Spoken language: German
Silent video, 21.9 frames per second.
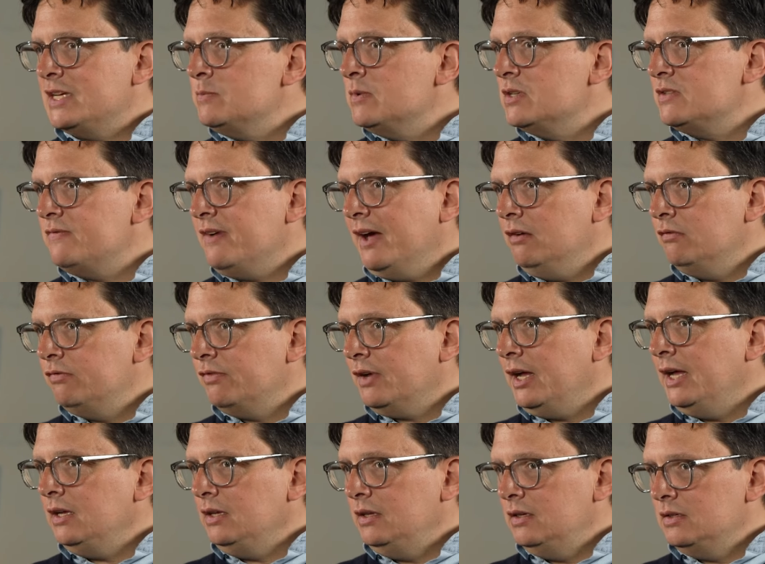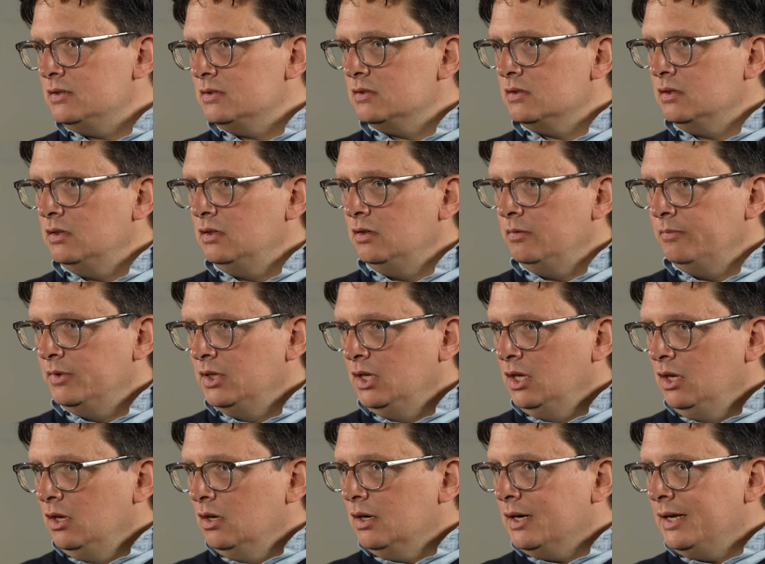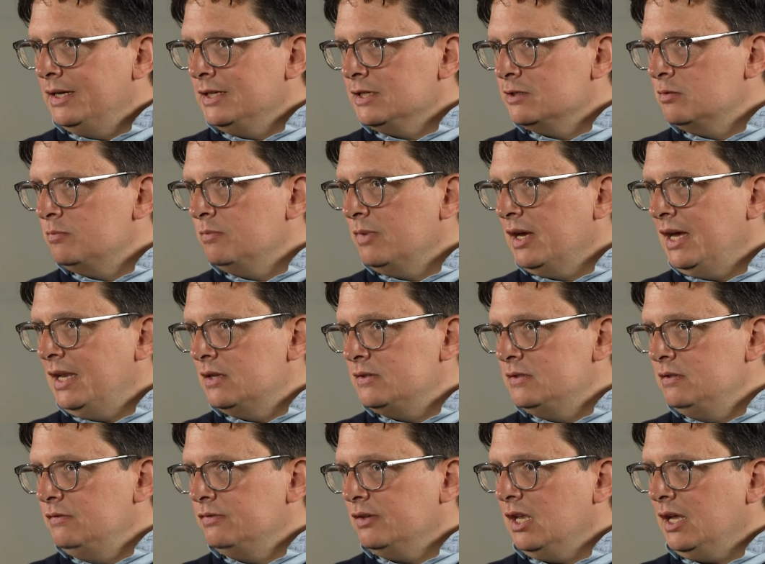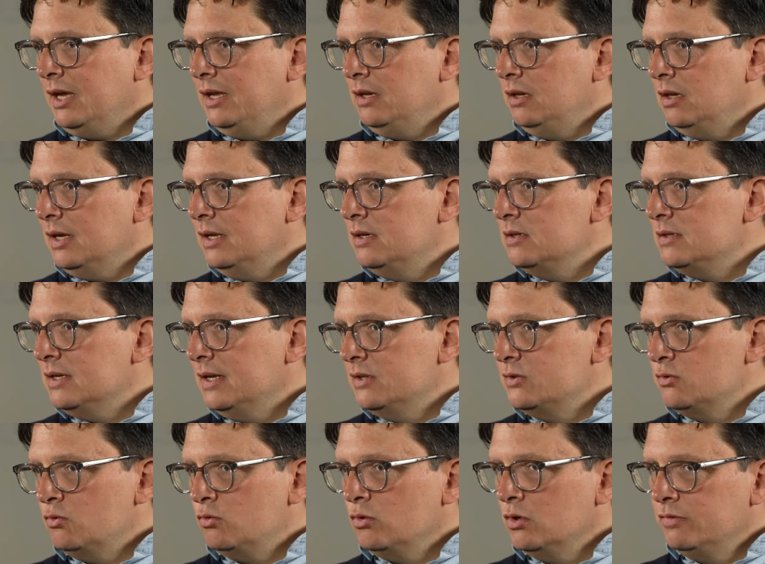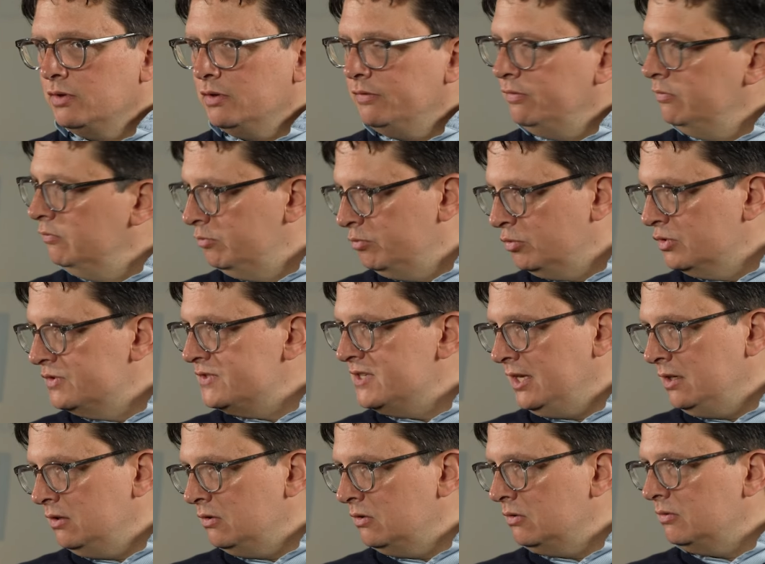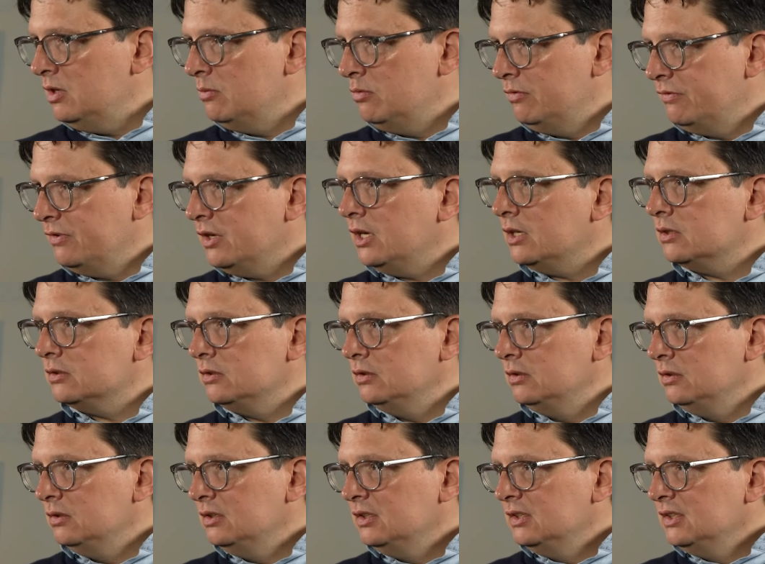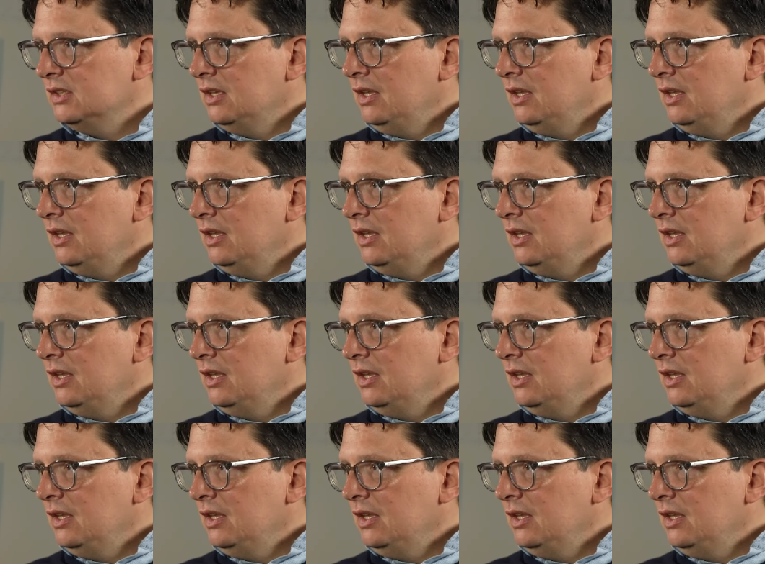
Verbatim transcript: Also erstmal, es waren Freikirchen drin, allerdings mit einem relativ kleinen Anteil, mhm. so ungefähr 5% der Befragten.